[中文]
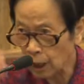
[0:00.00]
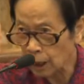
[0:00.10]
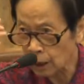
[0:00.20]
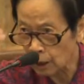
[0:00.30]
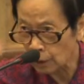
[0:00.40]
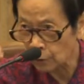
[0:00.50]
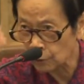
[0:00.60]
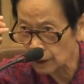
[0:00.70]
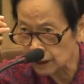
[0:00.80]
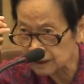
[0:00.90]
而
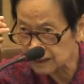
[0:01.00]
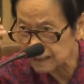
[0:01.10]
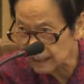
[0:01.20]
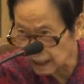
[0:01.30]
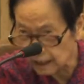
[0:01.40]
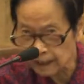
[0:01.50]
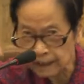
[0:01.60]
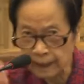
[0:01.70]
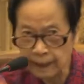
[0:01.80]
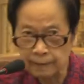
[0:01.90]
后能
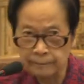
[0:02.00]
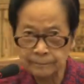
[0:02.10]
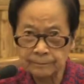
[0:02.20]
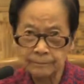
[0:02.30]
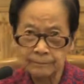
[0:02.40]
得呀。